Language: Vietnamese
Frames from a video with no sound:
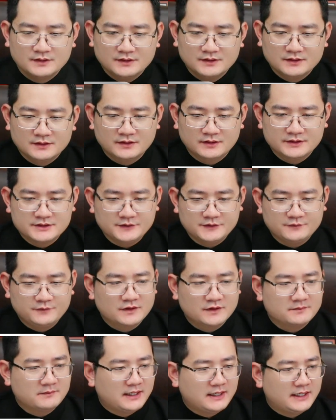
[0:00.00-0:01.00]
rồi chị Phương
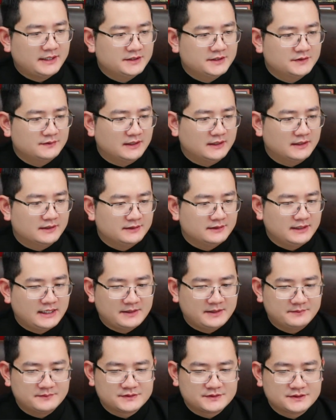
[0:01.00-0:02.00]
Mai đâu ạ Nam
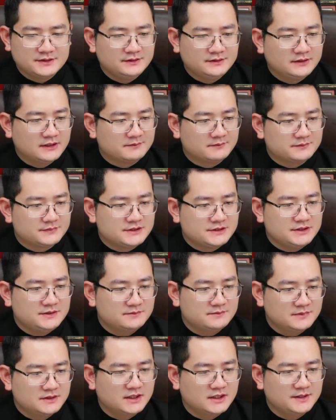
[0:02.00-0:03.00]
sinh năm
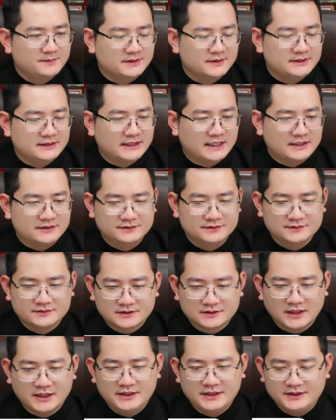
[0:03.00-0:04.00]
90 mà nhà hướng
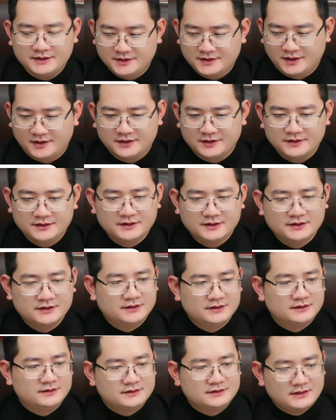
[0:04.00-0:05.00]
Tây rồi
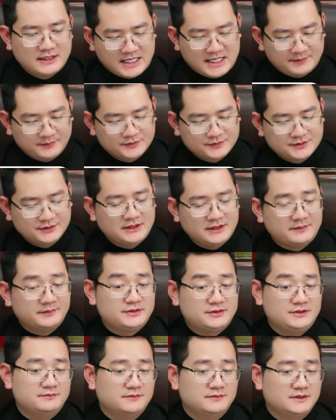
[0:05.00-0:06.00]
Nam sinh năm
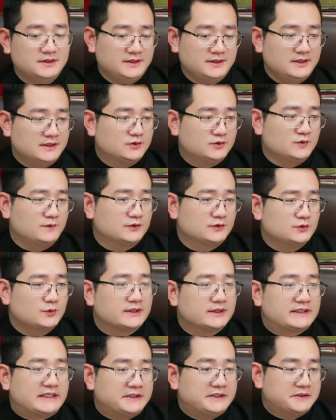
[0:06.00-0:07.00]
90 là tục tuổi
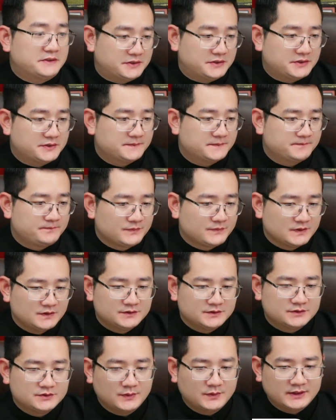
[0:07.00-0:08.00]
canh ngọ
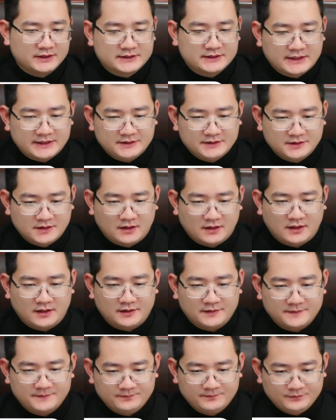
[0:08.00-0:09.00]
tuổi canh ngọ
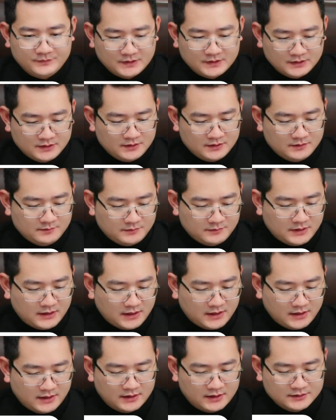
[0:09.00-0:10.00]
mà
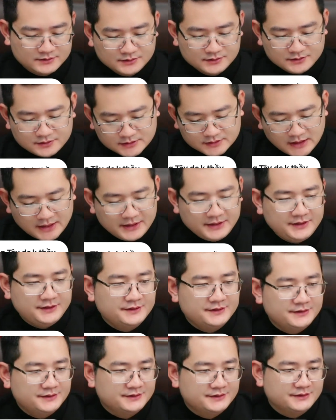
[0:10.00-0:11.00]
ở hướng tây
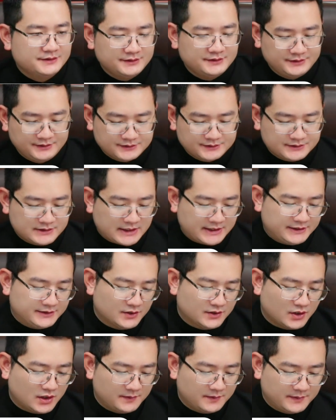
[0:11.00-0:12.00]
canh
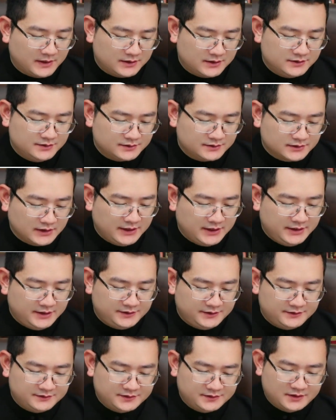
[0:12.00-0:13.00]
ngọ mà hướng tây
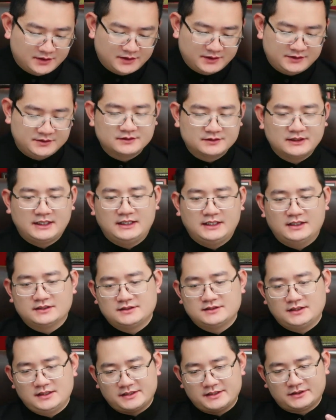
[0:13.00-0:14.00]
rồi hướng này là
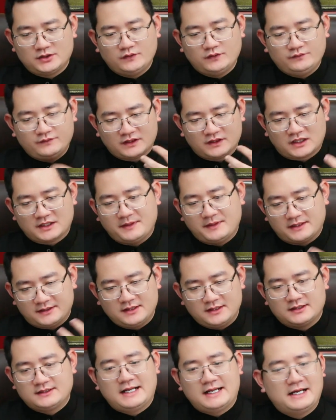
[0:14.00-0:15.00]
rất là tốt về cái mặt đất
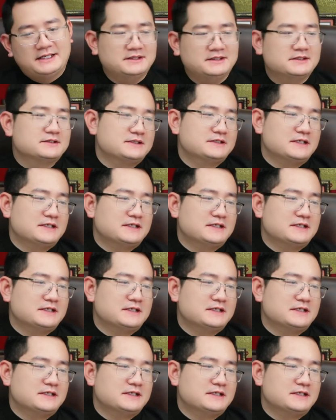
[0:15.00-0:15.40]
đai biển